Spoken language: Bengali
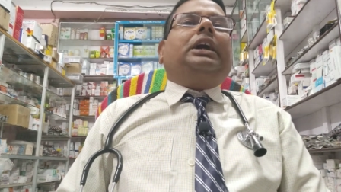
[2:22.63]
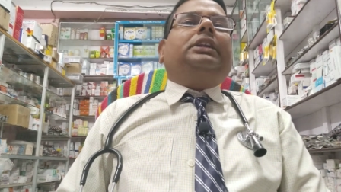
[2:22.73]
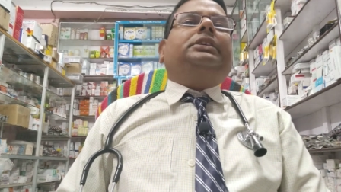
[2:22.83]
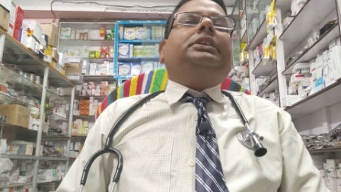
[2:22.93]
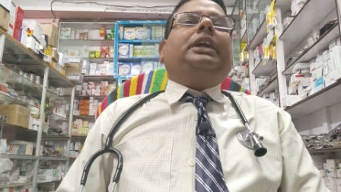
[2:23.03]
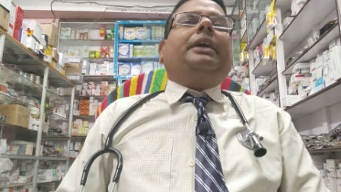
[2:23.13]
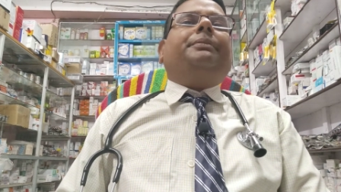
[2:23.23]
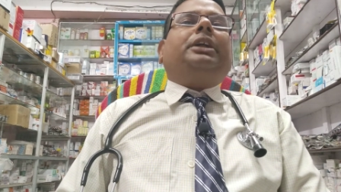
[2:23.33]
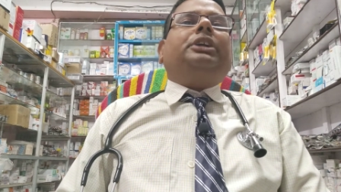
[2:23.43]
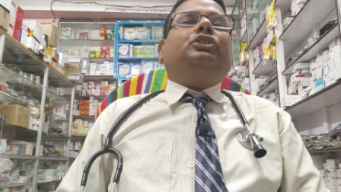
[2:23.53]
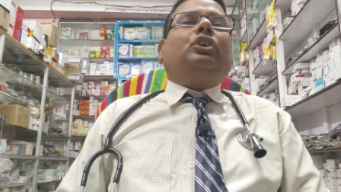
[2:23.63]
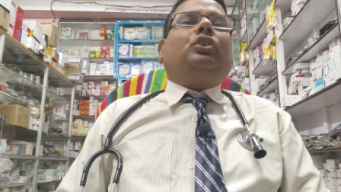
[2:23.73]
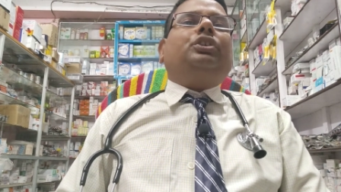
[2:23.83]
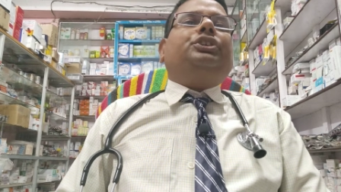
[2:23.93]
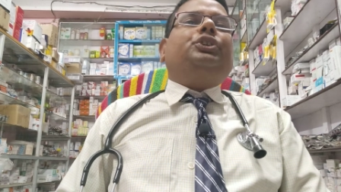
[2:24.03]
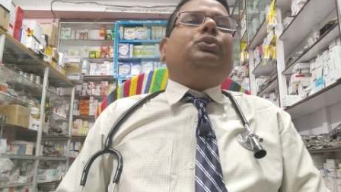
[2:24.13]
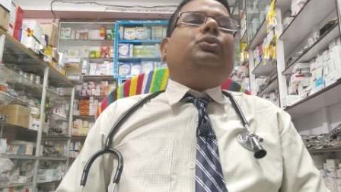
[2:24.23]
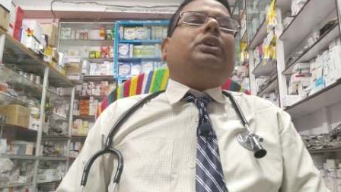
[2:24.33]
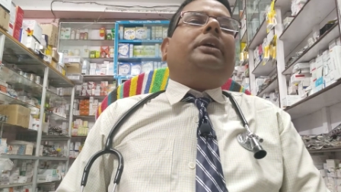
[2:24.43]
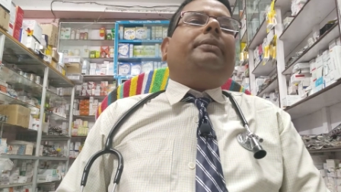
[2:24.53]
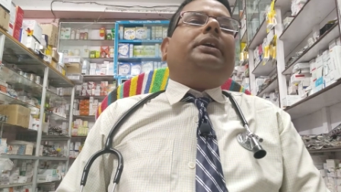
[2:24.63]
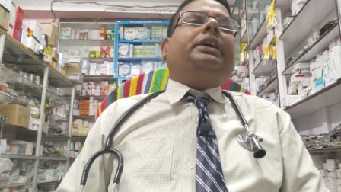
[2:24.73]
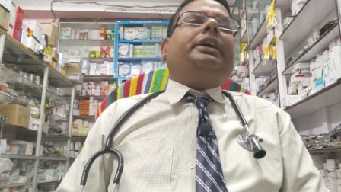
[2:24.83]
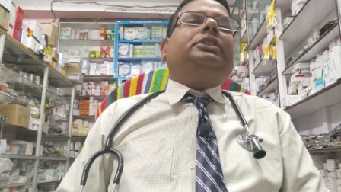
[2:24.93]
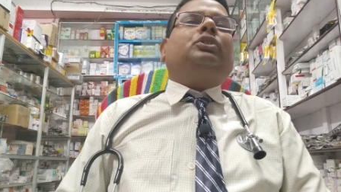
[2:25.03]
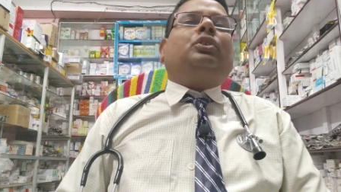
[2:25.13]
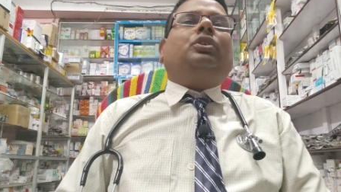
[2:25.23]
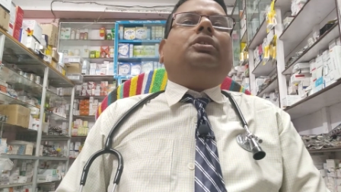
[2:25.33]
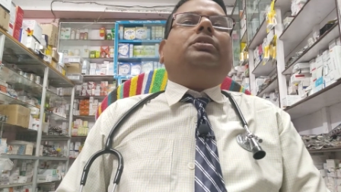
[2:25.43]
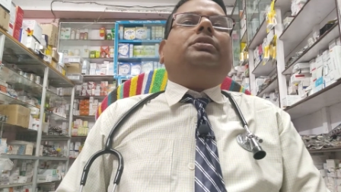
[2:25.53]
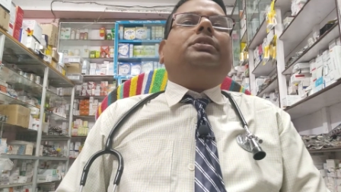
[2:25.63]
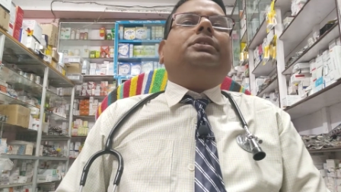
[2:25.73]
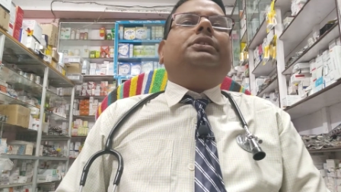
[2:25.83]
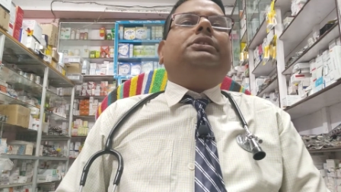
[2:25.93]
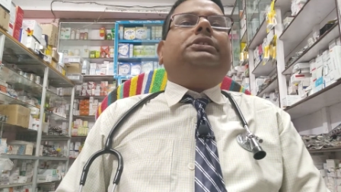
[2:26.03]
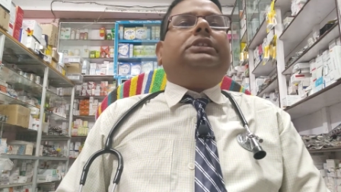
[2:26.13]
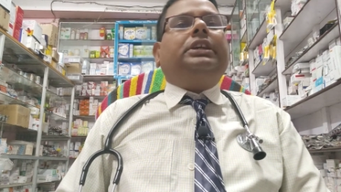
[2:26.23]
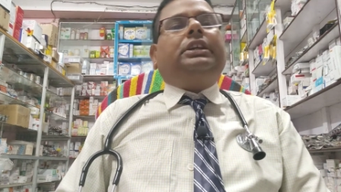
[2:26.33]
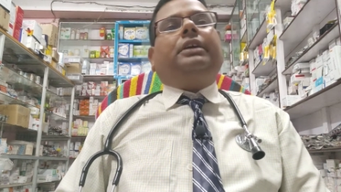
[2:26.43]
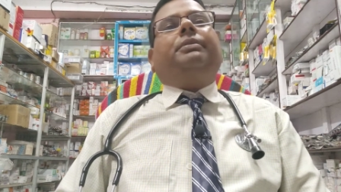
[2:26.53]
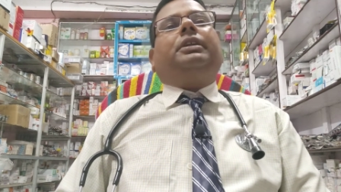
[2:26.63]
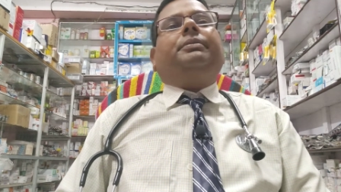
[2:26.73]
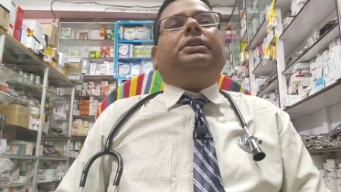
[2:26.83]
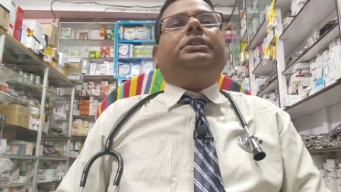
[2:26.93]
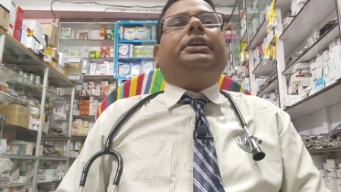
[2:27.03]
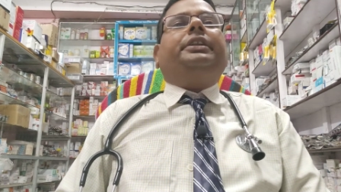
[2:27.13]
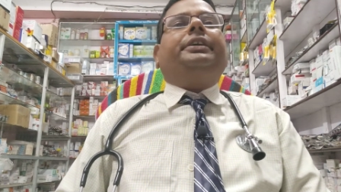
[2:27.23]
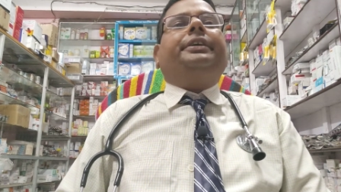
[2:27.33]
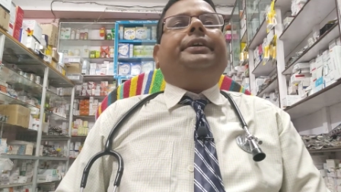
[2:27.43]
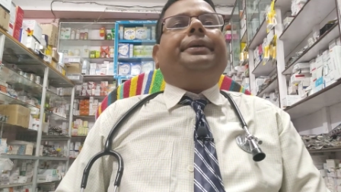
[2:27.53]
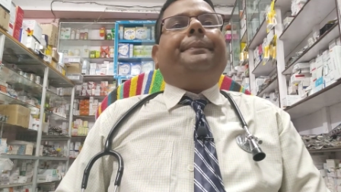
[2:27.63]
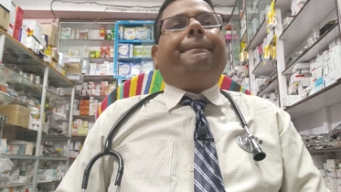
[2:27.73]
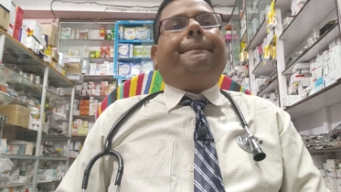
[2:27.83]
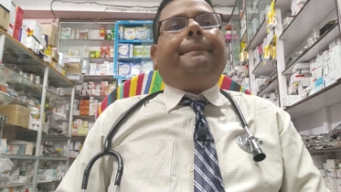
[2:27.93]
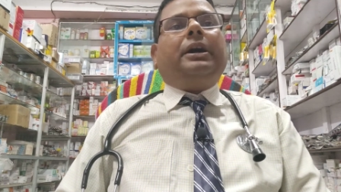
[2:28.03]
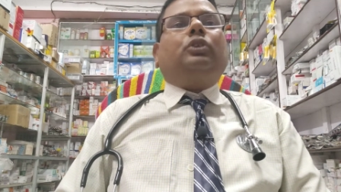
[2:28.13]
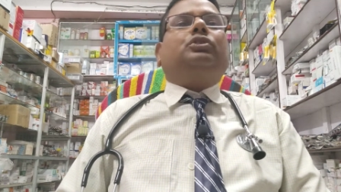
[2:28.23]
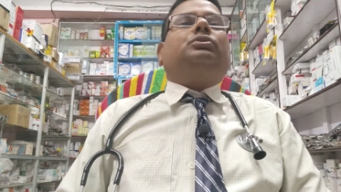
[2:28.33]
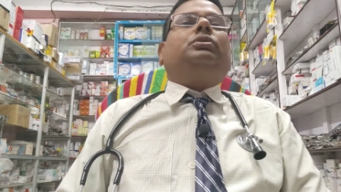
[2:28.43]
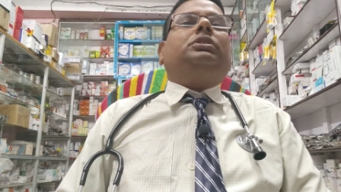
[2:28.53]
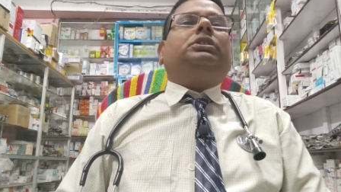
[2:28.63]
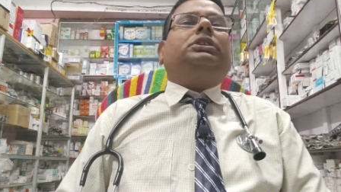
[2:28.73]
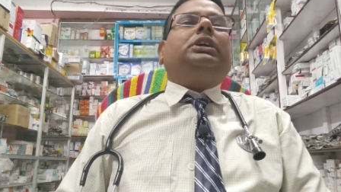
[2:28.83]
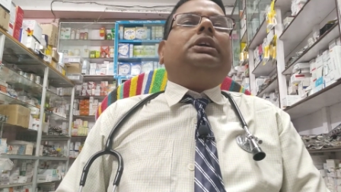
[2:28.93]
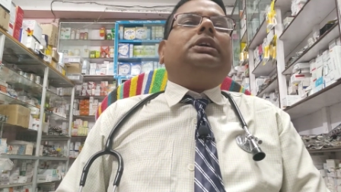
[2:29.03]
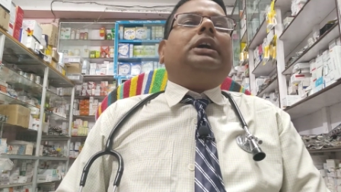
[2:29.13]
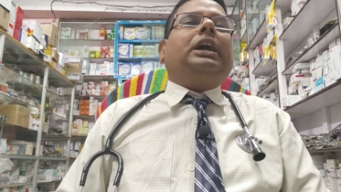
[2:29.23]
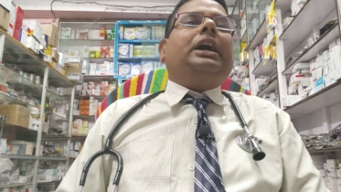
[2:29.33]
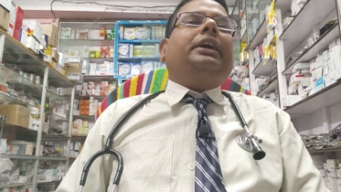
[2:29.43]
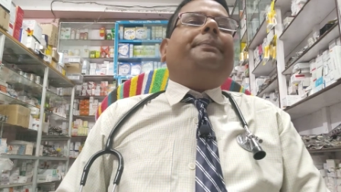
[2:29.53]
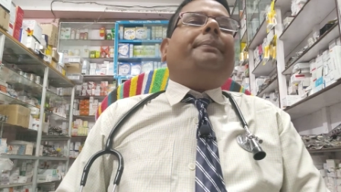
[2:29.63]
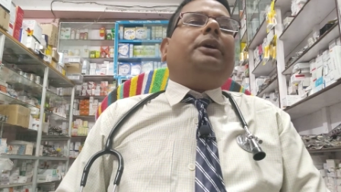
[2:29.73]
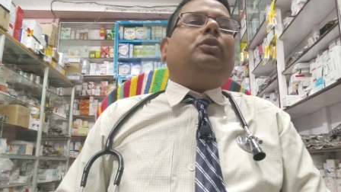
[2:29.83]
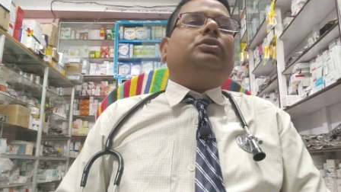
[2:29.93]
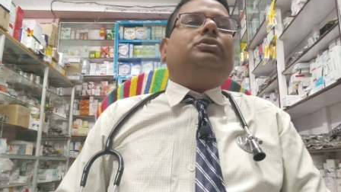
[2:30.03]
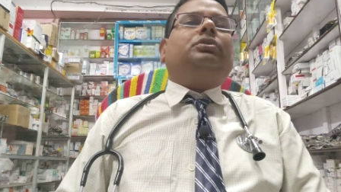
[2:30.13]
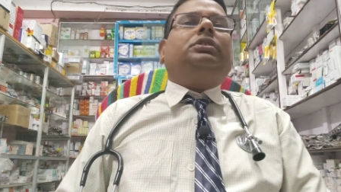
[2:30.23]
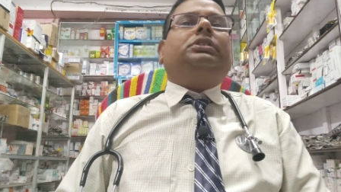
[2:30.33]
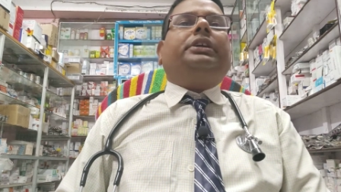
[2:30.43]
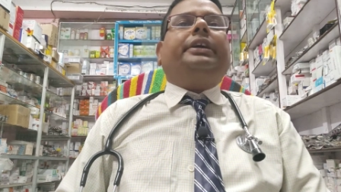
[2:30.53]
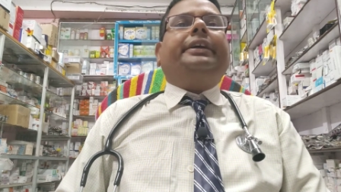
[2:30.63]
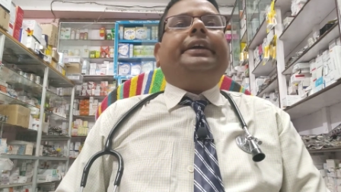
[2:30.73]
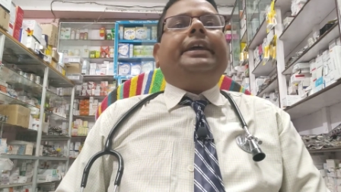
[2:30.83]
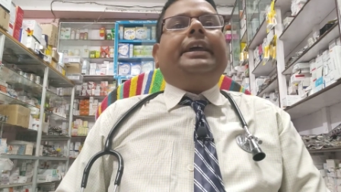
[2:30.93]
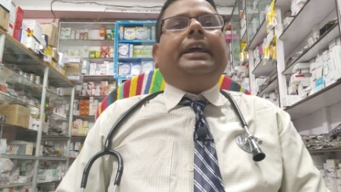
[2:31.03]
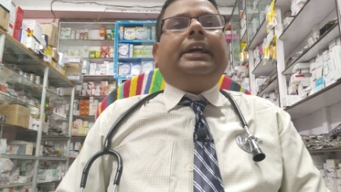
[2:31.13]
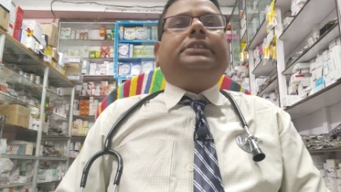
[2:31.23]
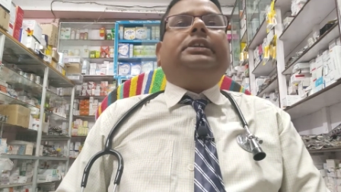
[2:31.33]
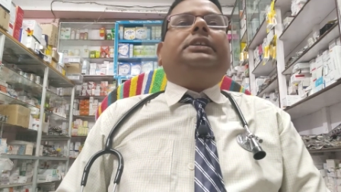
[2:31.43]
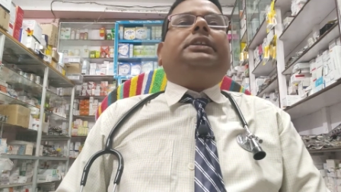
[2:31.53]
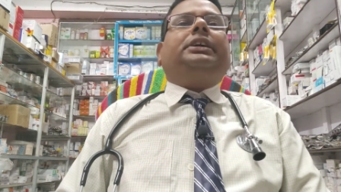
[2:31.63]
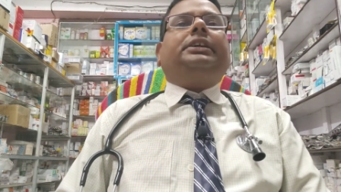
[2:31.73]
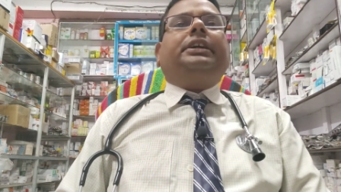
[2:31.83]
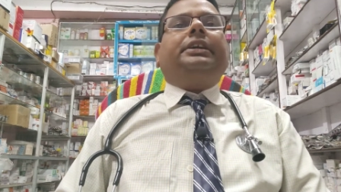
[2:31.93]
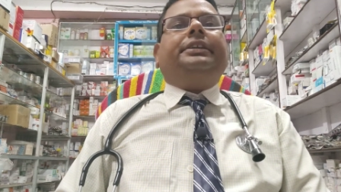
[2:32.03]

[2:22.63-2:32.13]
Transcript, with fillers: আর কি না আমরা যখন কিছু খাবার খাই তখন সেই খাবার আমাদের পাকস্থলিতে যায় আর পাকস্থলিতে অ্যাসিড থাকে